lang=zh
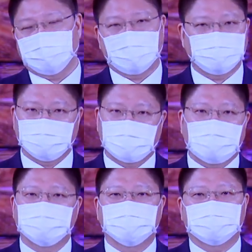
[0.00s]
完全
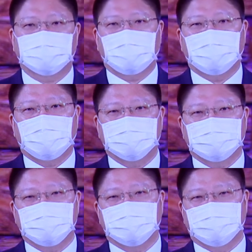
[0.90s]
看不出来他
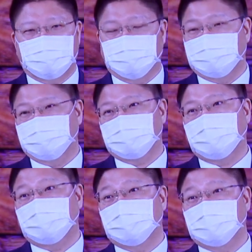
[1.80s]
是一个九十
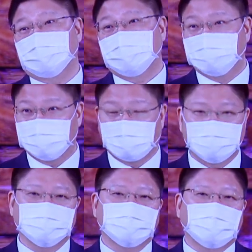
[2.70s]
岁的老
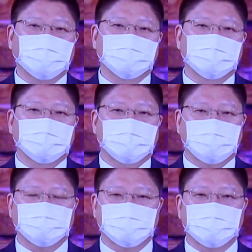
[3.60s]
人家。对，
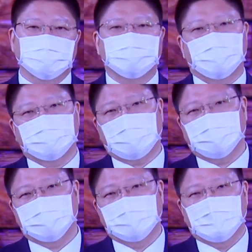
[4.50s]
他就是一个非常
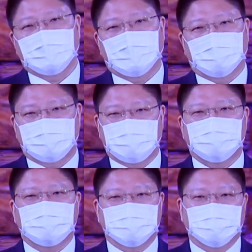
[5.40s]
哦积
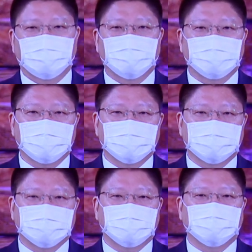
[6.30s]
极有活力的
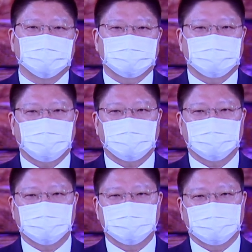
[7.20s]
哈一
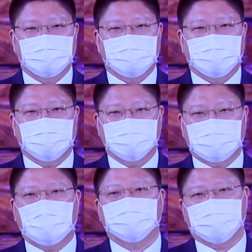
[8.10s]
个好
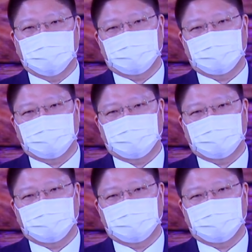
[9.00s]
长者。